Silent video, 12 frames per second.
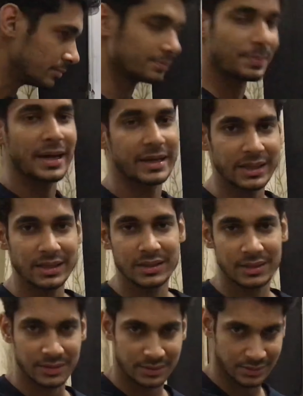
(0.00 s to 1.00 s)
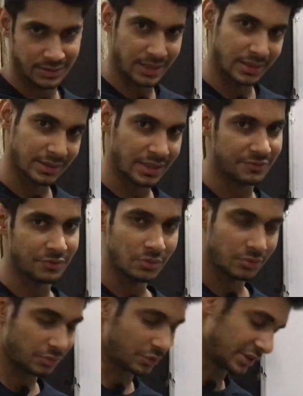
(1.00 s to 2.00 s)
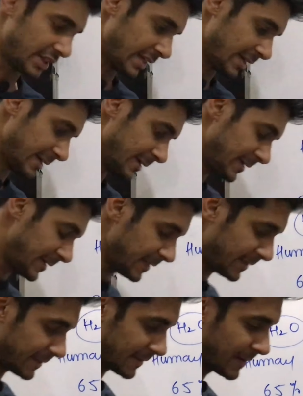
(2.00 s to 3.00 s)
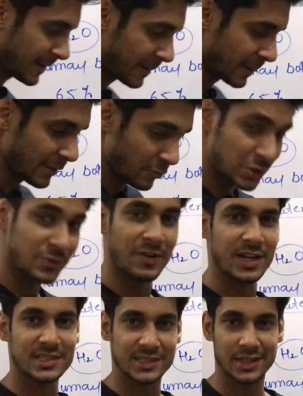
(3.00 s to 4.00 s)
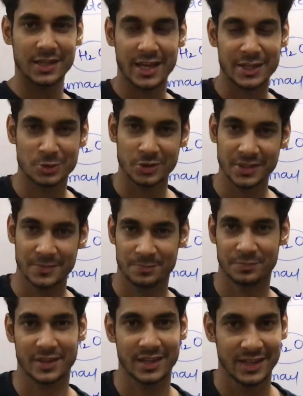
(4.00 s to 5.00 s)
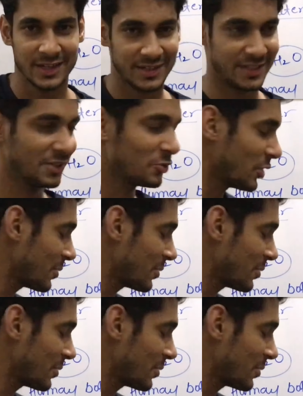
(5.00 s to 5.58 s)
पानी के अंदर ही वो उगते हैं ठीक है कुछ फैक्ट्स हैं एक्चुअली ठीक है कोई